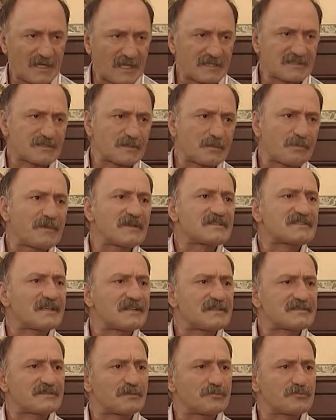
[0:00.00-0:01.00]
Prensip
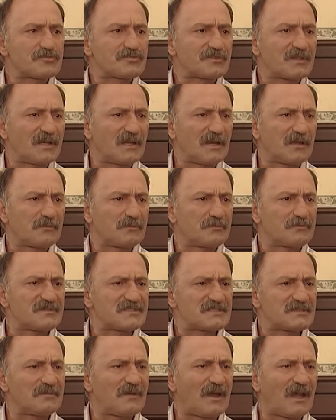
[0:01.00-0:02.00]
meselesi Müjgan Hanım.
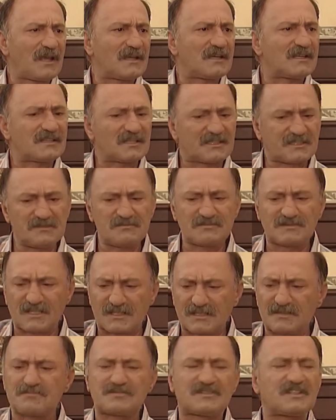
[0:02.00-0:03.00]
Bizim ailede
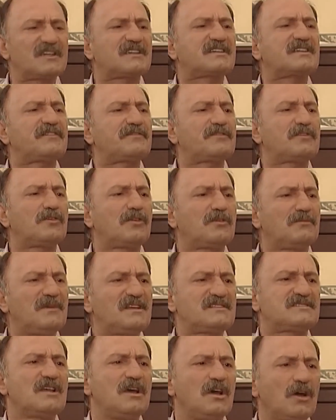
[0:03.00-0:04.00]
kimse kimseye kefil
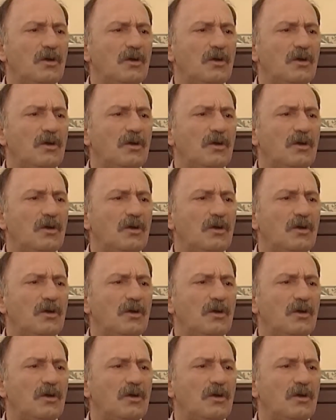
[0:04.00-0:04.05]
olmaz,